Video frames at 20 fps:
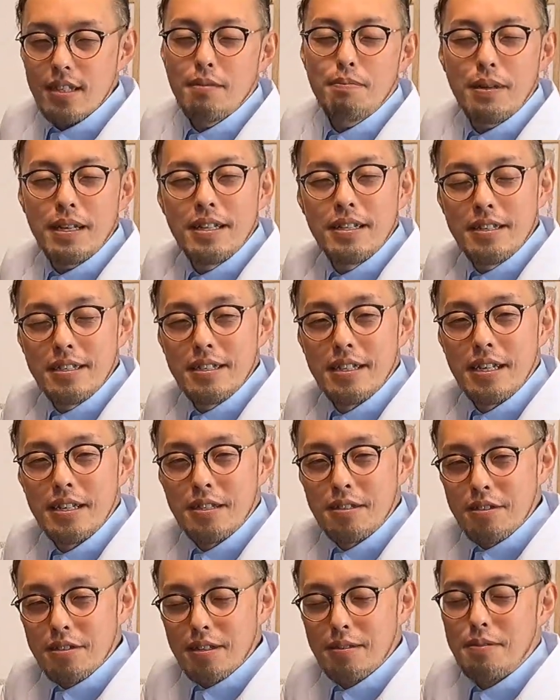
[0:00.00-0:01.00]
やっぱり人間
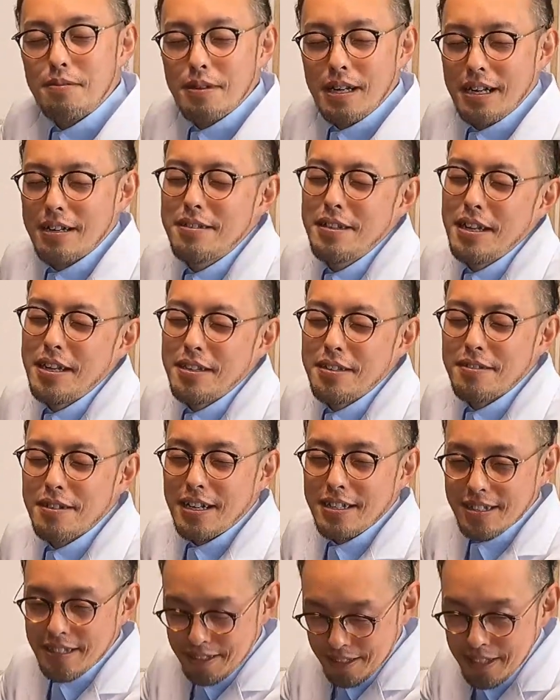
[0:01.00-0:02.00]
にとっても悪影響
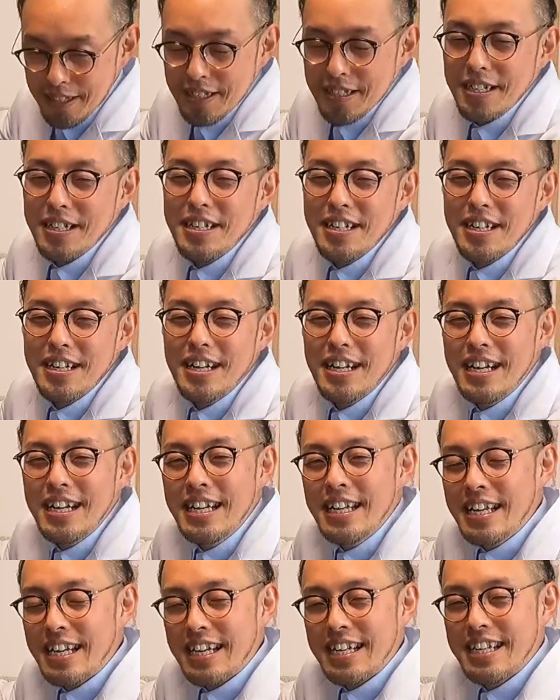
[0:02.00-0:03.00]
があったと
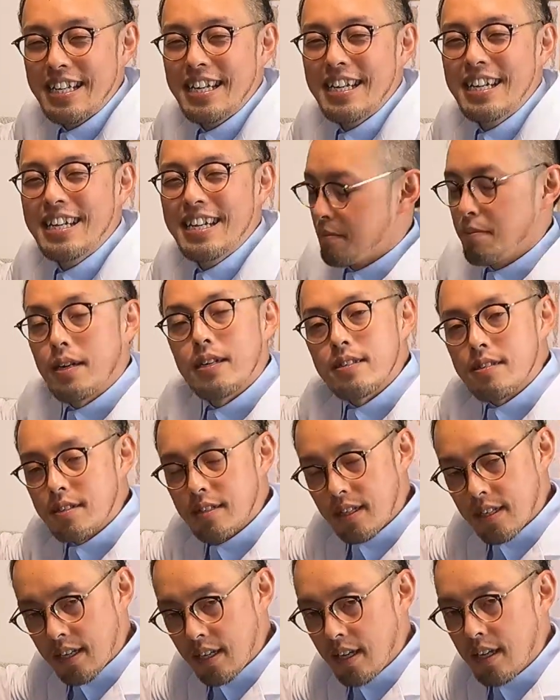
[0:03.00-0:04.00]
まあそれ
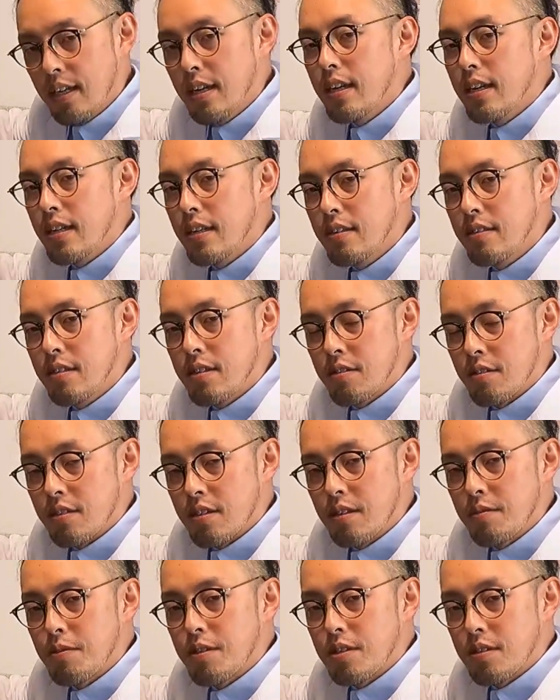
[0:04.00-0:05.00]
だけ犬にとっ
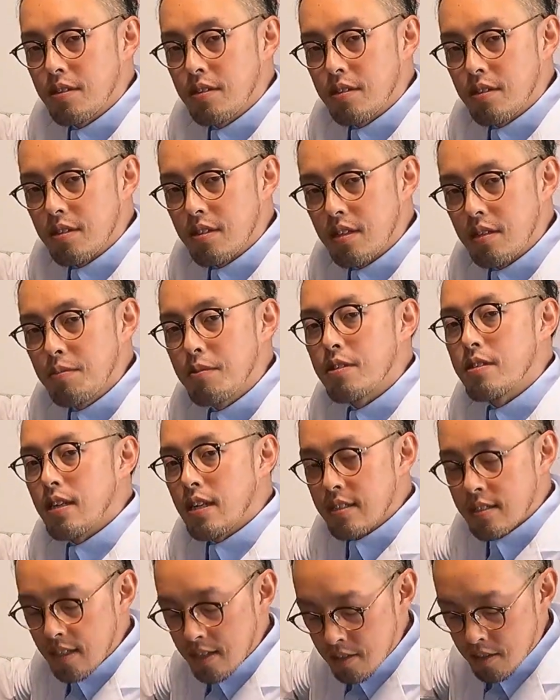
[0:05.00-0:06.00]
ても人にとっても
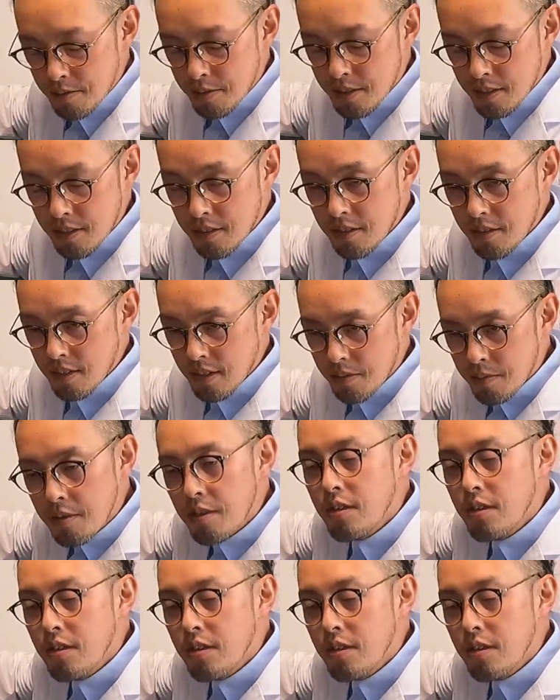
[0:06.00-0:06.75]
野生動物にとって